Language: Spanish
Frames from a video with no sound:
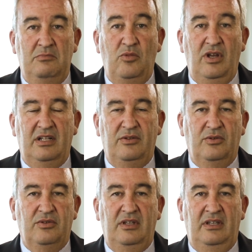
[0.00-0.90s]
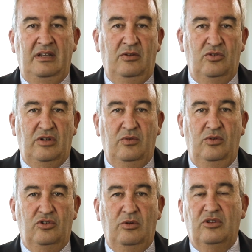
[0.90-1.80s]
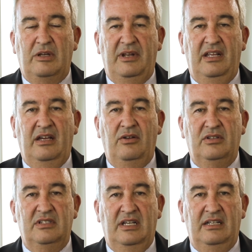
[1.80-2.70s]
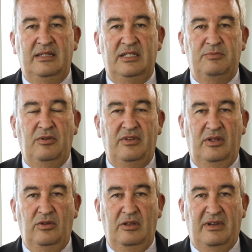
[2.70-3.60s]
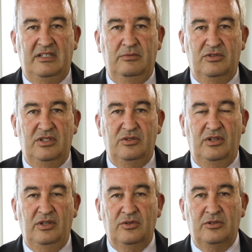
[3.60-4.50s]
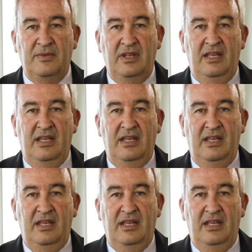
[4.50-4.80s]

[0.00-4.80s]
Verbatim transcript: muy altos e incluso algunos como los americanos están a 3% de máximos históricos